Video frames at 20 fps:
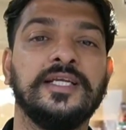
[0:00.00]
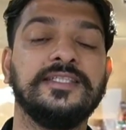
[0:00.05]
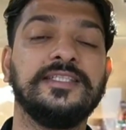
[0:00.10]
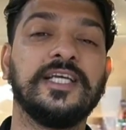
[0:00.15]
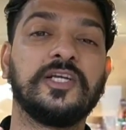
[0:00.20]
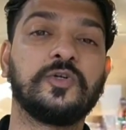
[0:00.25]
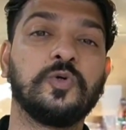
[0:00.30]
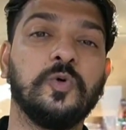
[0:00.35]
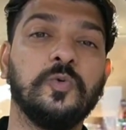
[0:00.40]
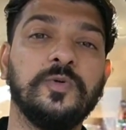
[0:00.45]

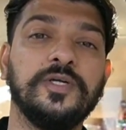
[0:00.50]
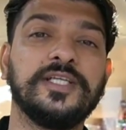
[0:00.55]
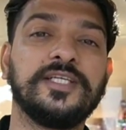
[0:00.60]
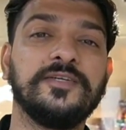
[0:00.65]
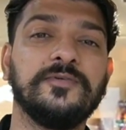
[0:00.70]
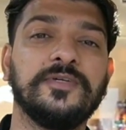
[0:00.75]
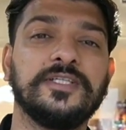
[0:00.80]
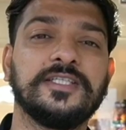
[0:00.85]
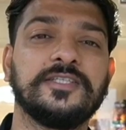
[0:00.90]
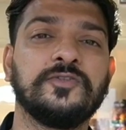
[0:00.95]
ये कोविड
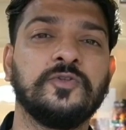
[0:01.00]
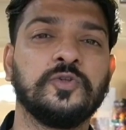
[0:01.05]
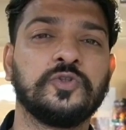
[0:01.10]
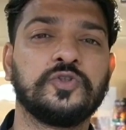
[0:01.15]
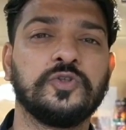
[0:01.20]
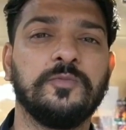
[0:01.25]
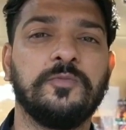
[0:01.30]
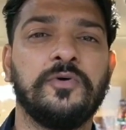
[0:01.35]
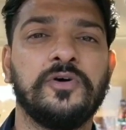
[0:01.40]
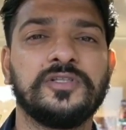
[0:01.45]
की वजह से
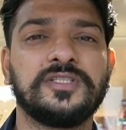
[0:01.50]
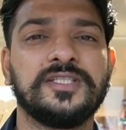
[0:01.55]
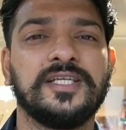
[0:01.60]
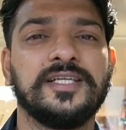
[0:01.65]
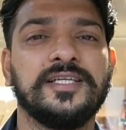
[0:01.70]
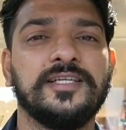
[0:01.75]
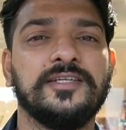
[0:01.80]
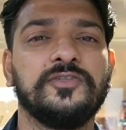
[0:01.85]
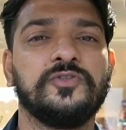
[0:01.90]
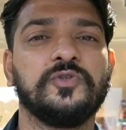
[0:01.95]
दोस्तों बहुत
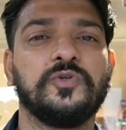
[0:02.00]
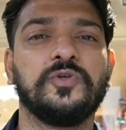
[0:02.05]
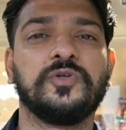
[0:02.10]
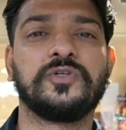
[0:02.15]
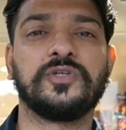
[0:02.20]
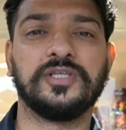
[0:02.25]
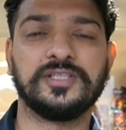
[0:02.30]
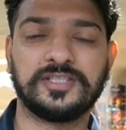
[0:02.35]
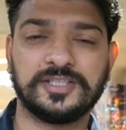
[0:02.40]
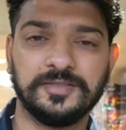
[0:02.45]
सारे जो
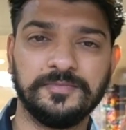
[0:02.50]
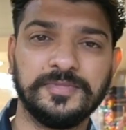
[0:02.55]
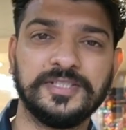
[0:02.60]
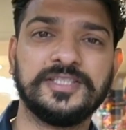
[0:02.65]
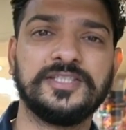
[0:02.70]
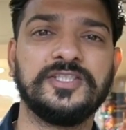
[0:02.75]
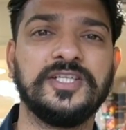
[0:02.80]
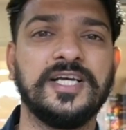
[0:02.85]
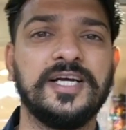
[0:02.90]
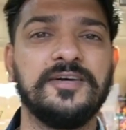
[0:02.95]

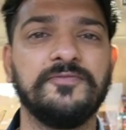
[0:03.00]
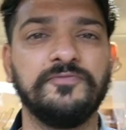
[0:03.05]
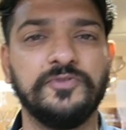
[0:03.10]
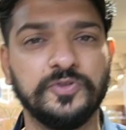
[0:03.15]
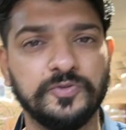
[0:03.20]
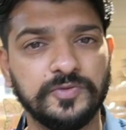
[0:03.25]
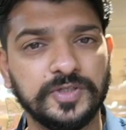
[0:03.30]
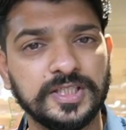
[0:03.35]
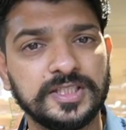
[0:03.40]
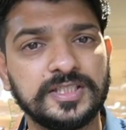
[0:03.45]
कस्टमर्स या
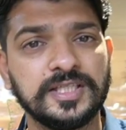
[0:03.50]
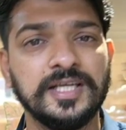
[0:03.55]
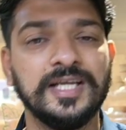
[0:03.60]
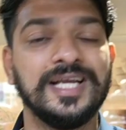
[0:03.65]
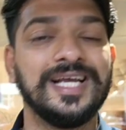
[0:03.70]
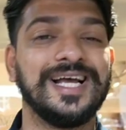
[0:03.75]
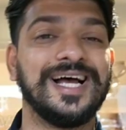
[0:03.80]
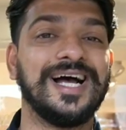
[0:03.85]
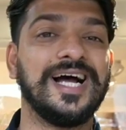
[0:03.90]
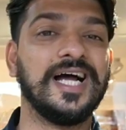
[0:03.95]
व्यूवर्स
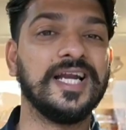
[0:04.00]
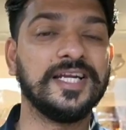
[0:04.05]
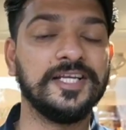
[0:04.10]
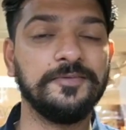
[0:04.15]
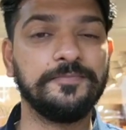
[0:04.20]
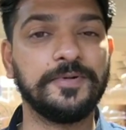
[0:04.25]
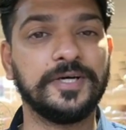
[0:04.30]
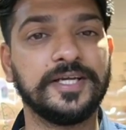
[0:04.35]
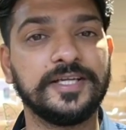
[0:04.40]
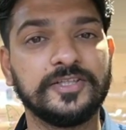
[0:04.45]
आ
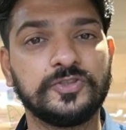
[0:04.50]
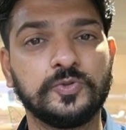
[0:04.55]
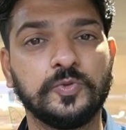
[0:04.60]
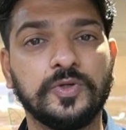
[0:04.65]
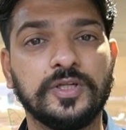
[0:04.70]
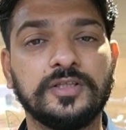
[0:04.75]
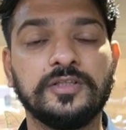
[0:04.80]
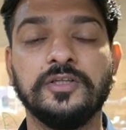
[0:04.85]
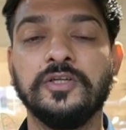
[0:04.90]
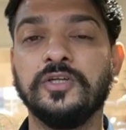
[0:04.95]
नहीं पा रहे
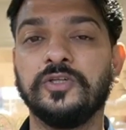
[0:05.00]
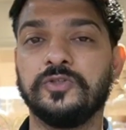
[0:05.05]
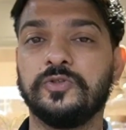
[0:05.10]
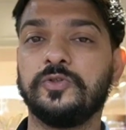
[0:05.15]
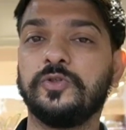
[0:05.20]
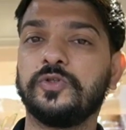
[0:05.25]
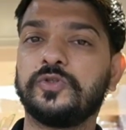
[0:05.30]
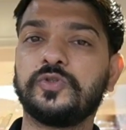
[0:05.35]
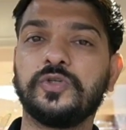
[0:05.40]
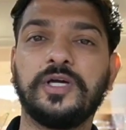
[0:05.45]
सूरत तो
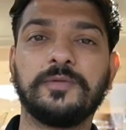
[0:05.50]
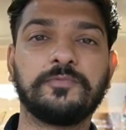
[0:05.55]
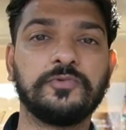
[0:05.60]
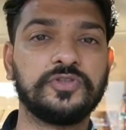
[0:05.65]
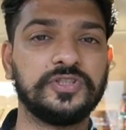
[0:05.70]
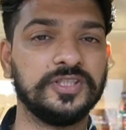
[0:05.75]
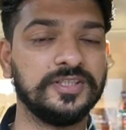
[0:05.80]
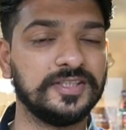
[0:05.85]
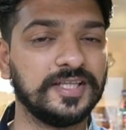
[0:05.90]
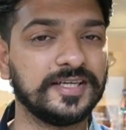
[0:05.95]
दोस्तों आपको
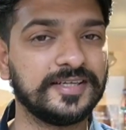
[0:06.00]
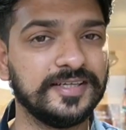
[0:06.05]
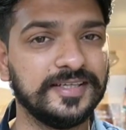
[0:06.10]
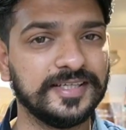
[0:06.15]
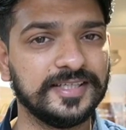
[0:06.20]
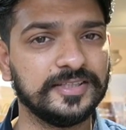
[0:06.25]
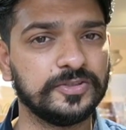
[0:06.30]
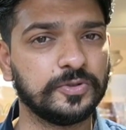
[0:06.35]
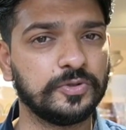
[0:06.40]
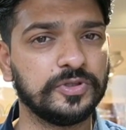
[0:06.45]
चिंता
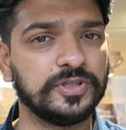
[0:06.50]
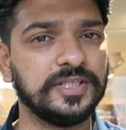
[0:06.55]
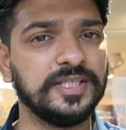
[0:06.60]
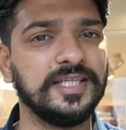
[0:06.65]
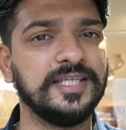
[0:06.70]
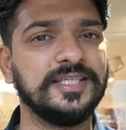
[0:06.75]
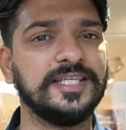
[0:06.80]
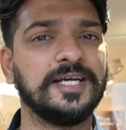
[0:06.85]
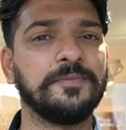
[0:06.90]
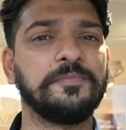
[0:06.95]
करने की ज़रूरत नहीं
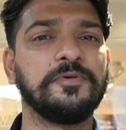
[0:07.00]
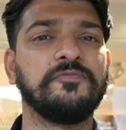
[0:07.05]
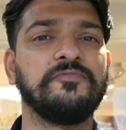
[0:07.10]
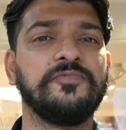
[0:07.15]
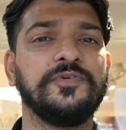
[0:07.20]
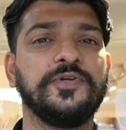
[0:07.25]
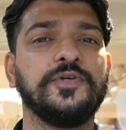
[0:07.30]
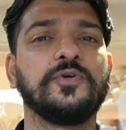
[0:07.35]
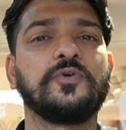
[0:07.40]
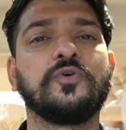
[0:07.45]
है यहाँ पे
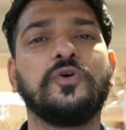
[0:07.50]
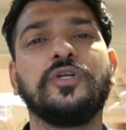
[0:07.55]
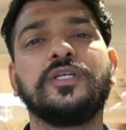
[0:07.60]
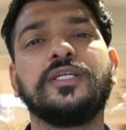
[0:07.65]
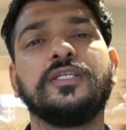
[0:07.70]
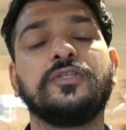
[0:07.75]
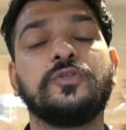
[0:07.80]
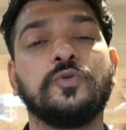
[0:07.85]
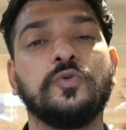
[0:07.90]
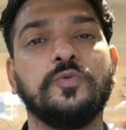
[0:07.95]
वीडियो कॉल
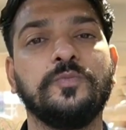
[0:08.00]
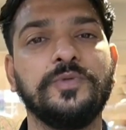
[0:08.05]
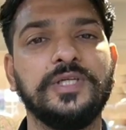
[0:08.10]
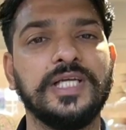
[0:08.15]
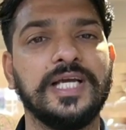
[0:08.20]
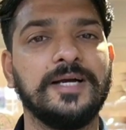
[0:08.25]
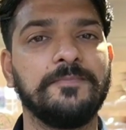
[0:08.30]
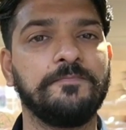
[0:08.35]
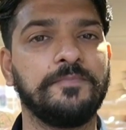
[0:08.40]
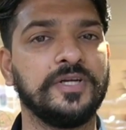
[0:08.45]
के थ्रू भी
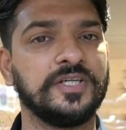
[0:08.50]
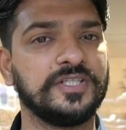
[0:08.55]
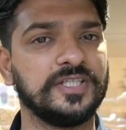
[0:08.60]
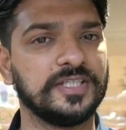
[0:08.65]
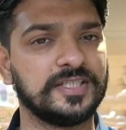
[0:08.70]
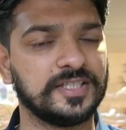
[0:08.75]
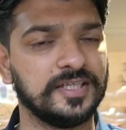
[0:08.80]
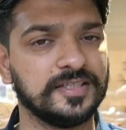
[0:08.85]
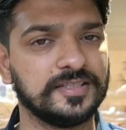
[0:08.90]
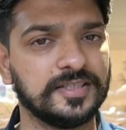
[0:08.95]
आप
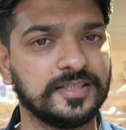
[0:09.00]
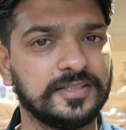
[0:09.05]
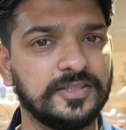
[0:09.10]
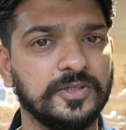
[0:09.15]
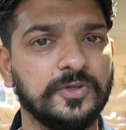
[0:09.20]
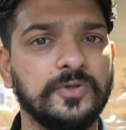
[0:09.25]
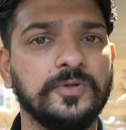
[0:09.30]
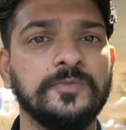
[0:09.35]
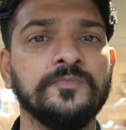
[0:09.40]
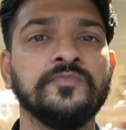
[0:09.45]
परचेज़ कर सकते
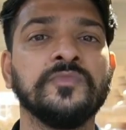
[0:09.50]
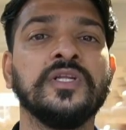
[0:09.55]
हो